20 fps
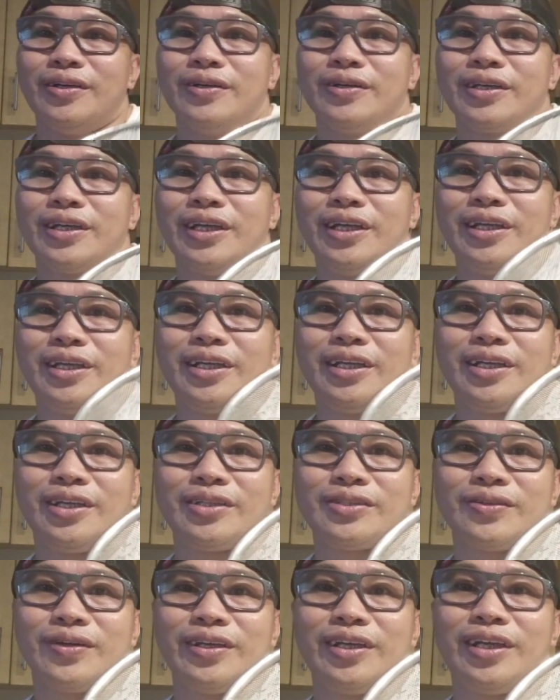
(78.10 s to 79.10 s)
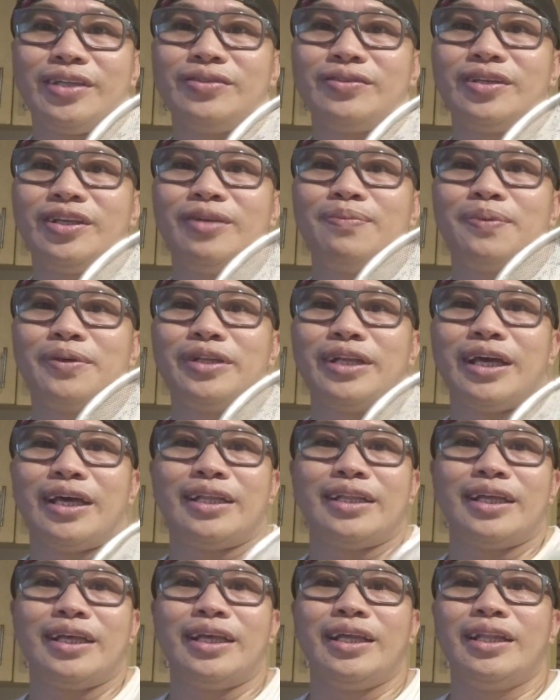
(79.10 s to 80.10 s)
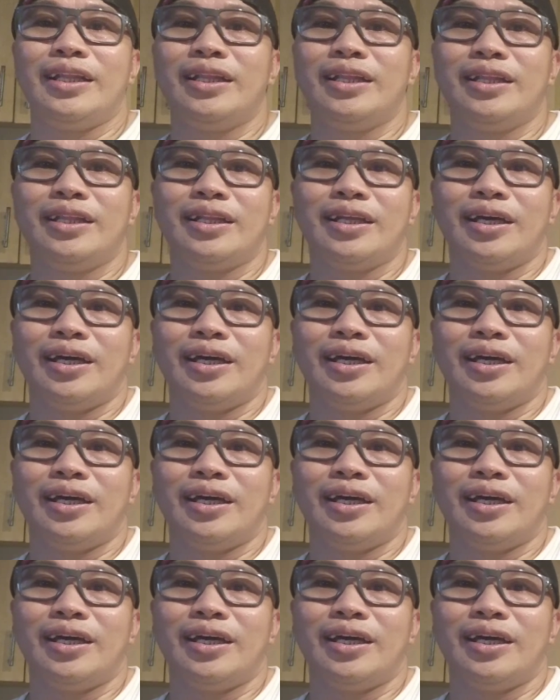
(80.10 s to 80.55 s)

Okay? So, ayan yung hipon natin.